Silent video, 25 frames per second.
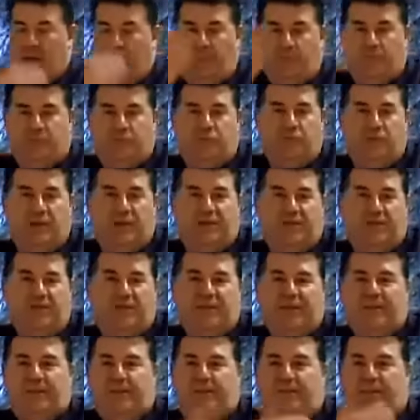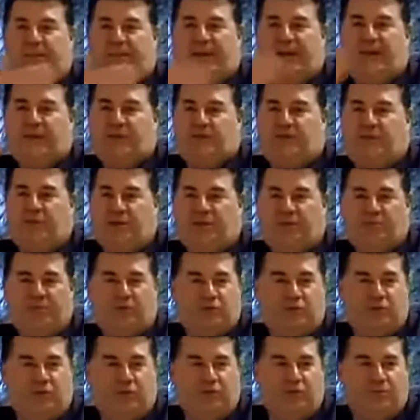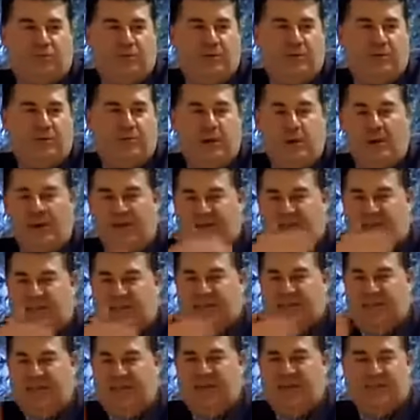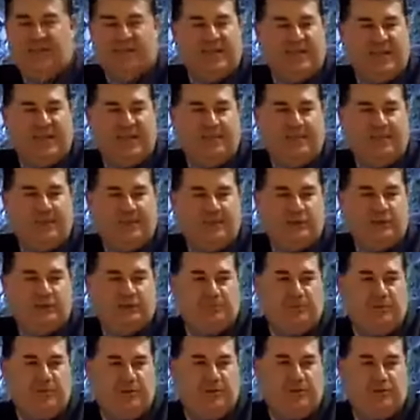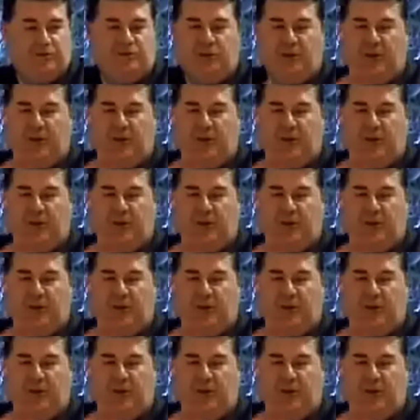pues no hace falta porque llegar al socialismo solo, pero aún así se, crean partidos políticos.